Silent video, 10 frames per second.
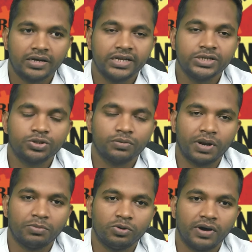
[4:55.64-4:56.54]
క్రీస్తు
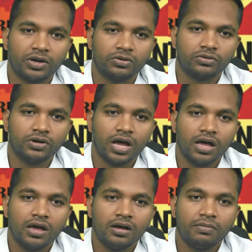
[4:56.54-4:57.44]
ప్రభువారు
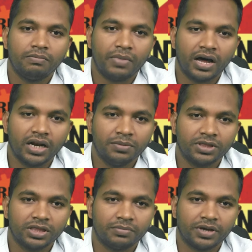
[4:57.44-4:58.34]
మన
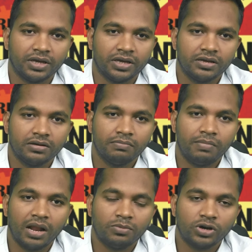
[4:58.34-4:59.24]
నిమిత్తమై
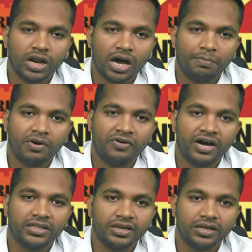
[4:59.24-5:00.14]
బలము గల
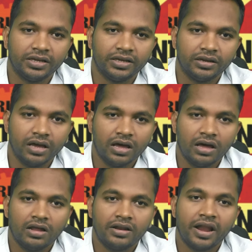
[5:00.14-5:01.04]
అపవాదిని
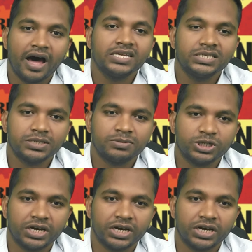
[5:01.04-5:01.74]
నాశనము